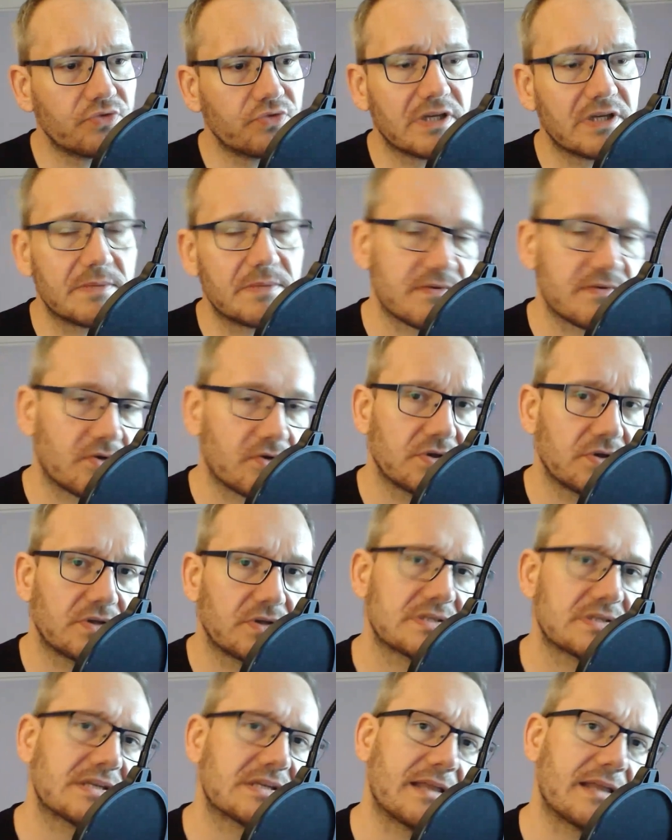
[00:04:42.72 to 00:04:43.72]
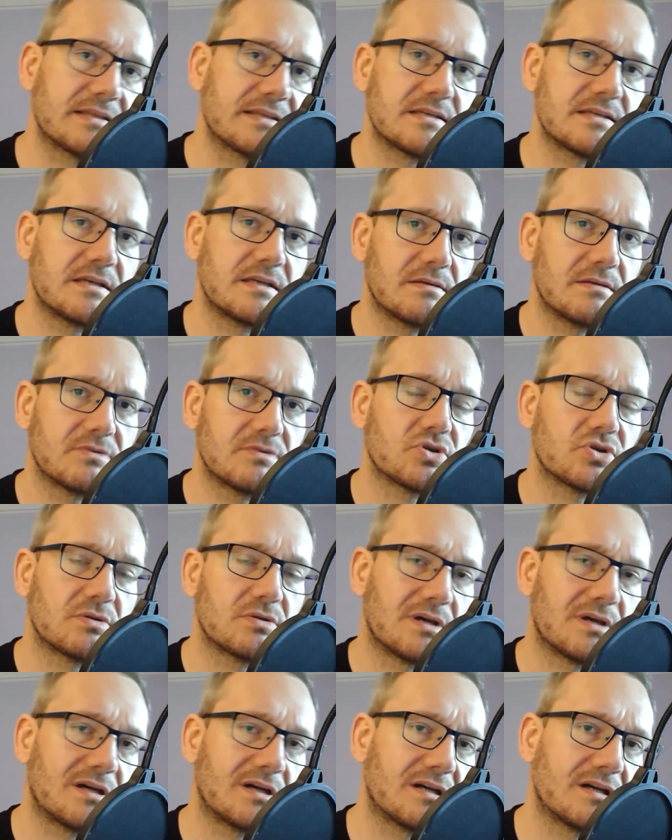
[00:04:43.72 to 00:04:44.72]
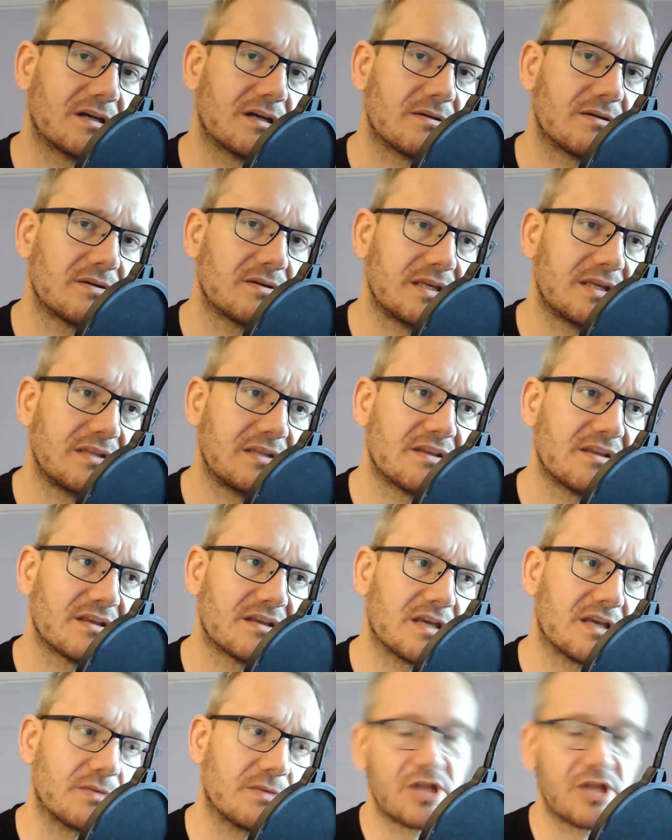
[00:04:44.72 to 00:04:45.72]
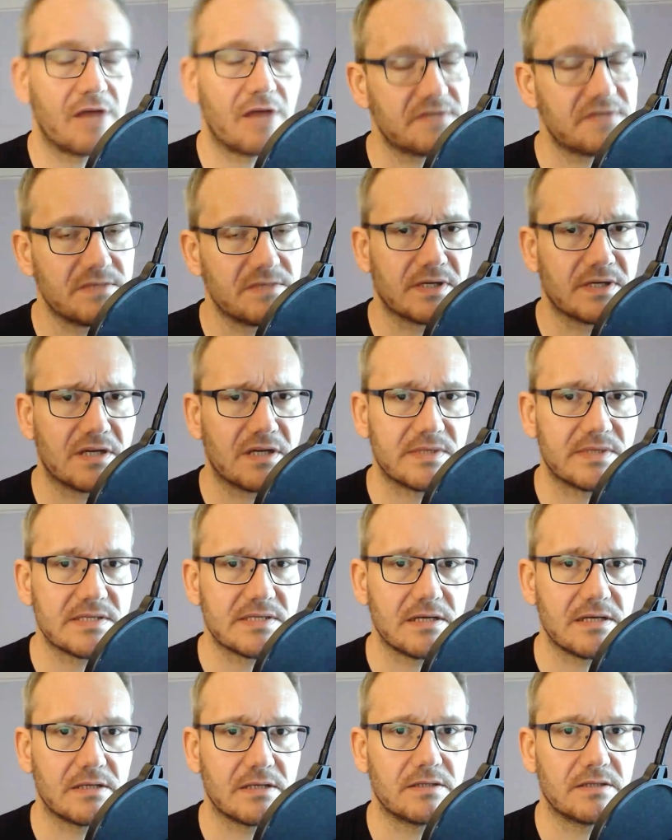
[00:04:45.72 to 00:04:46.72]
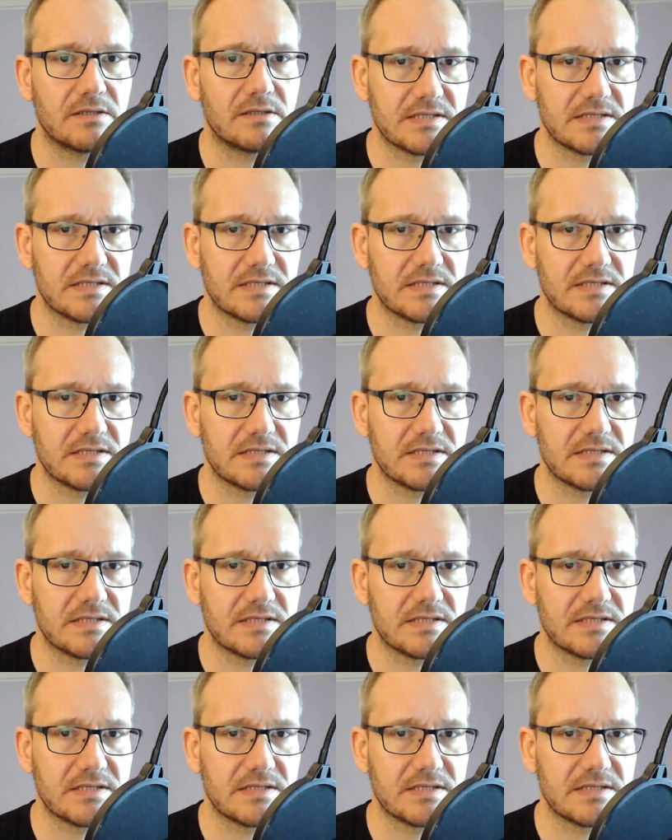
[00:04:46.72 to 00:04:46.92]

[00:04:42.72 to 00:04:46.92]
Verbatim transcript: Und dann gibt es aber auch noch das Ganze äh, in der, im Schlafzimmer, kann man sagen.